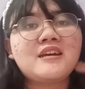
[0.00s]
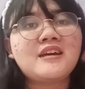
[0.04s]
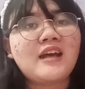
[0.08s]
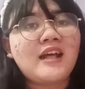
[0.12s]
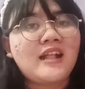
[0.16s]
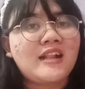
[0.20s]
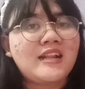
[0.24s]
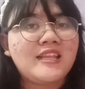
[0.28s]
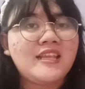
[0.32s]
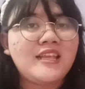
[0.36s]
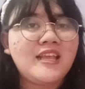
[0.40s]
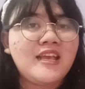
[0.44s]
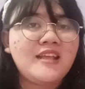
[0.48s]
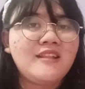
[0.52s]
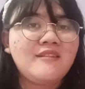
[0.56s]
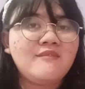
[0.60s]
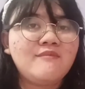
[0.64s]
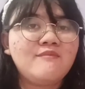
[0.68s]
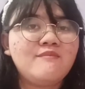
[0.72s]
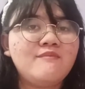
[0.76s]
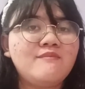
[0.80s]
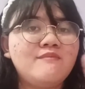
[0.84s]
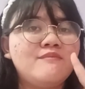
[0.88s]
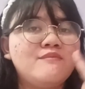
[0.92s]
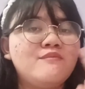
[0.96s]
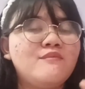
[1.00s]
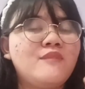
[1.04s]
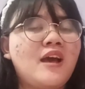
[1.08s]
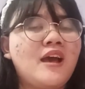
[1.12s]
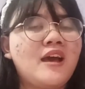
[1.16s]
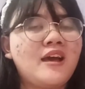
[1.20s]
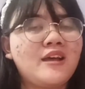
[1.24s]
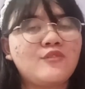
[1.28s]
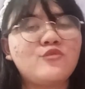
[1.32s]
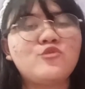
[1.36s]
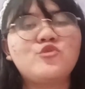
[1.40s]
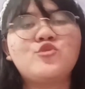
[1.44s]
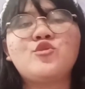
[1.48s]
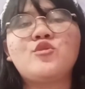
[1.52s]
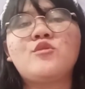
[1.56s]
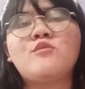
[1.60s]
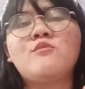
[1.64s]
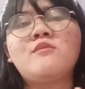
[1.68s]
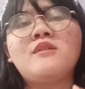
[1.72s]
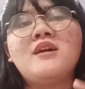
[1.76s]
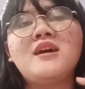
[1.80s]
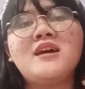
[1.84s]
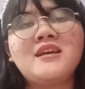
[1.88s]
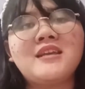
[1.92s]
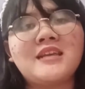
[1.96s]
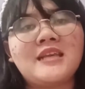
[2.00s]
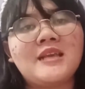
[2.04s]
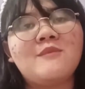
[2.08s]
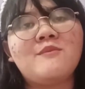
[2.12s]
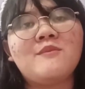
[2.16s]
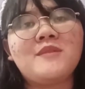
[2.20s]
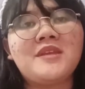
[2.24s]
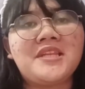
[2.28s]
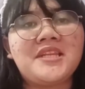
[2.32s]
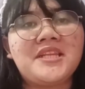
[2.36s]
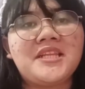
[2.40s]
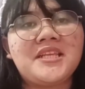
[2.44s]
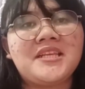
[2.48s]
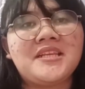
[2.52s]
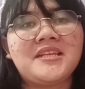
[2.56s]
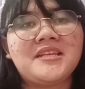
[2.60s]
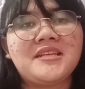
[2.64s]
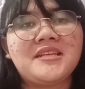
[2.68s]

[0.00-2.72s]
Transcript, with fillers: kalian harus coba game ini